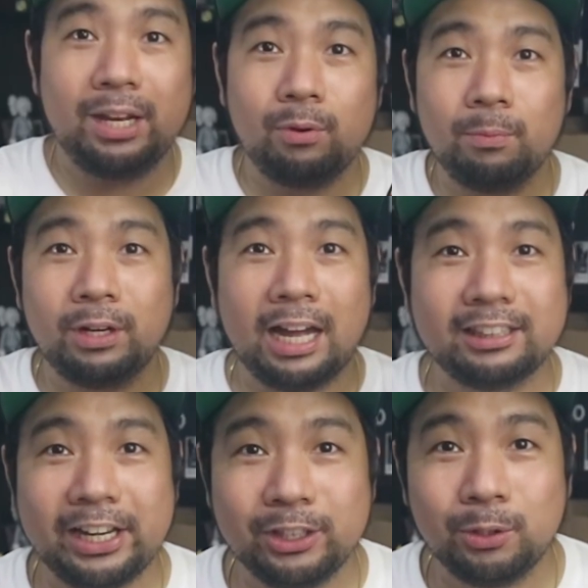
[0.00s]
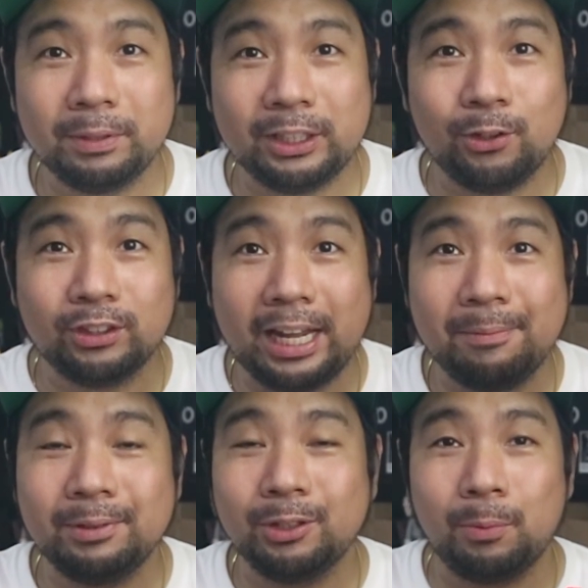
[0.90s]
And wag mo na antayin dumating yung
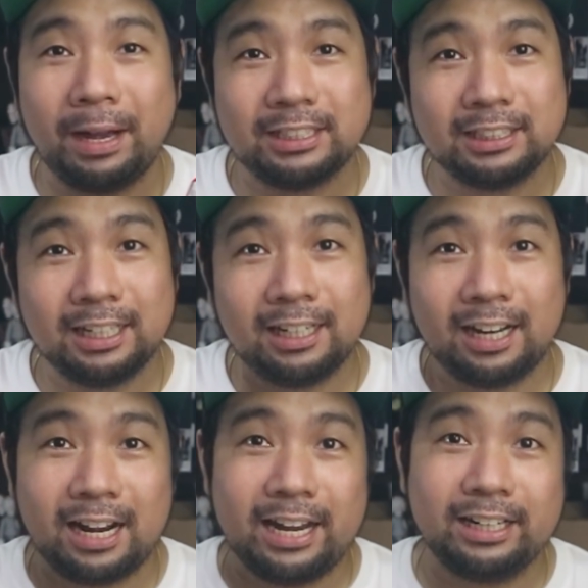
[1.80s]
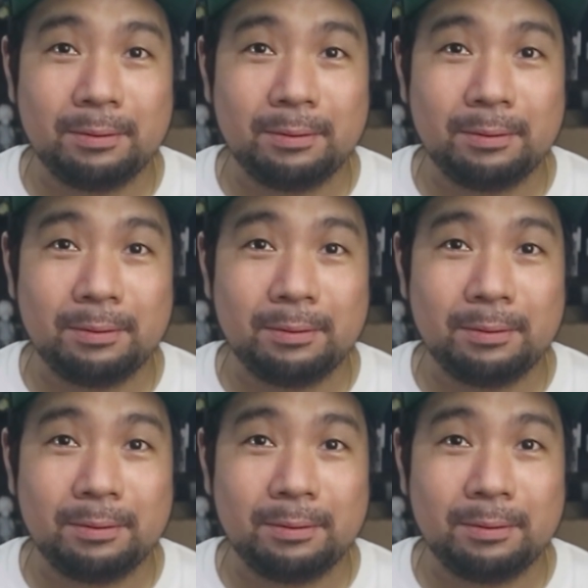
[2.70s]
time na tumaas sila kagaya